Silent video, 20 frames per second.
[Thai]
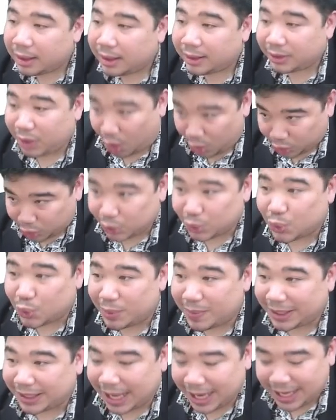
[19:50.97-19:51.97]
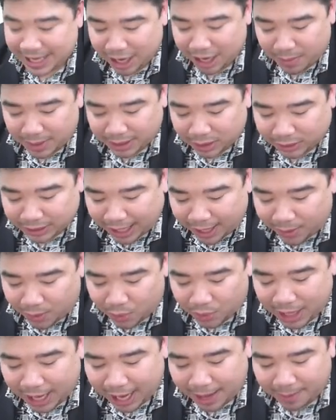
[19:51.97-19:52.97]
ท่องสุดคูณบรรทัดเดียว ไม่ต้องตั้งคู
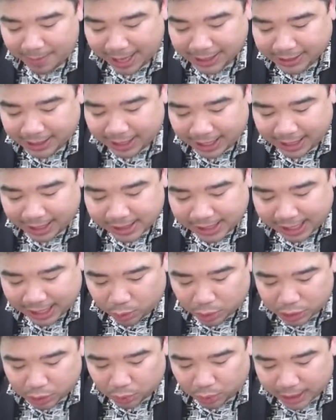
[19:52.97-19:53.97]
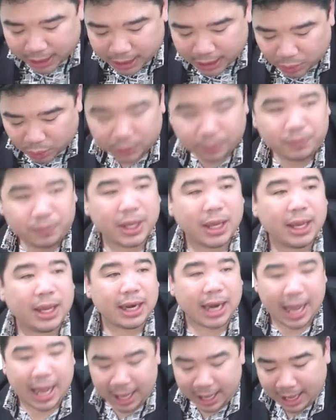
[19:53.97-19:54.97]
ณนะ แม่ 4 4คูณ0ได้0
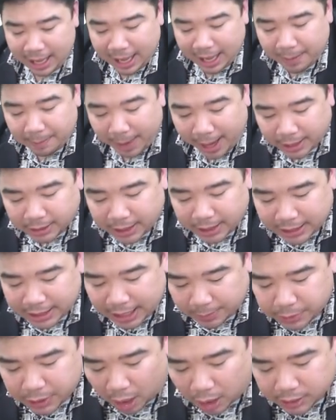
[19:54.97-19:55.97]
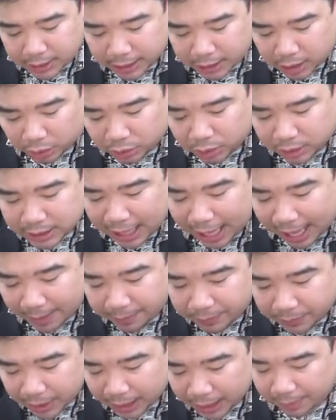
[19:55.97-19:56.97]
นะฮะ8 4 3 2ใส่2ทด
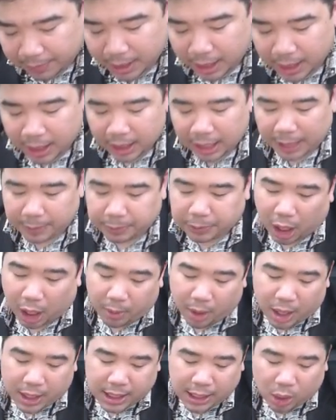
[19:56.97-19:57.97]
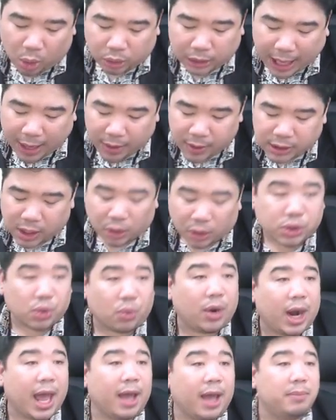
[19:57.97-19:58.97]
3นะครับคำตอบข้อนี้ลงท้ายด้วย2
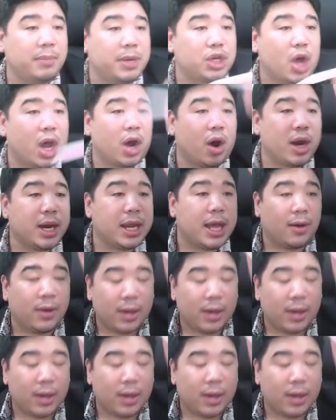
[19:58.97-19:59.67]
0 แล้ว มีช้อยข้อเดียว